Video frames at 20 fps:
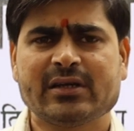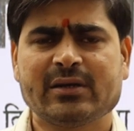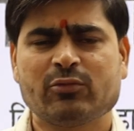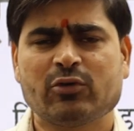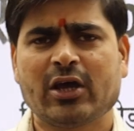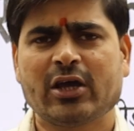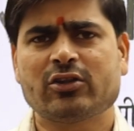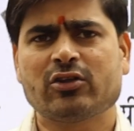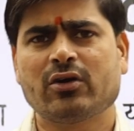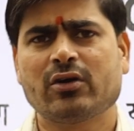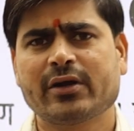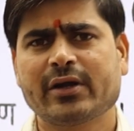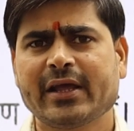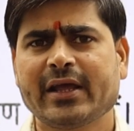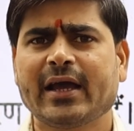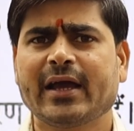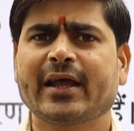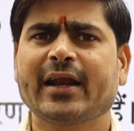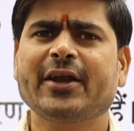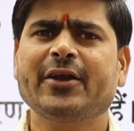यमुना
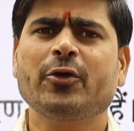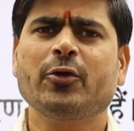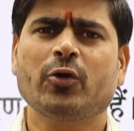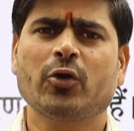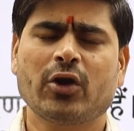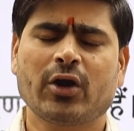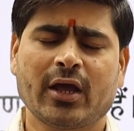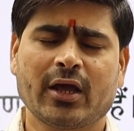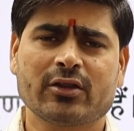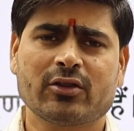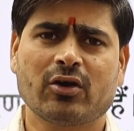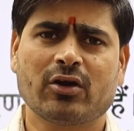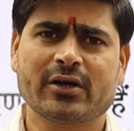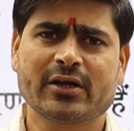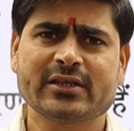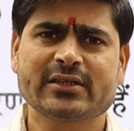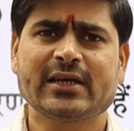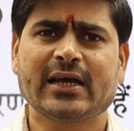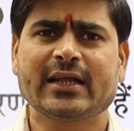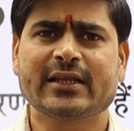अथॉरिटी या ग्रेटर नोएडा
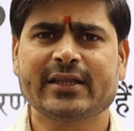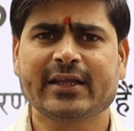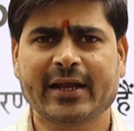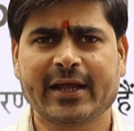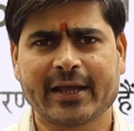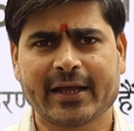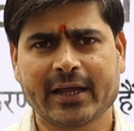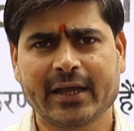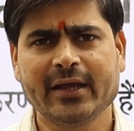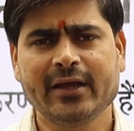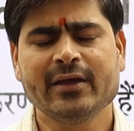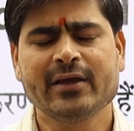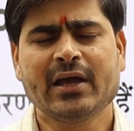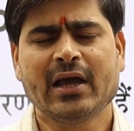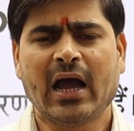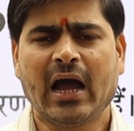अथॉरिटी से आती रहेगी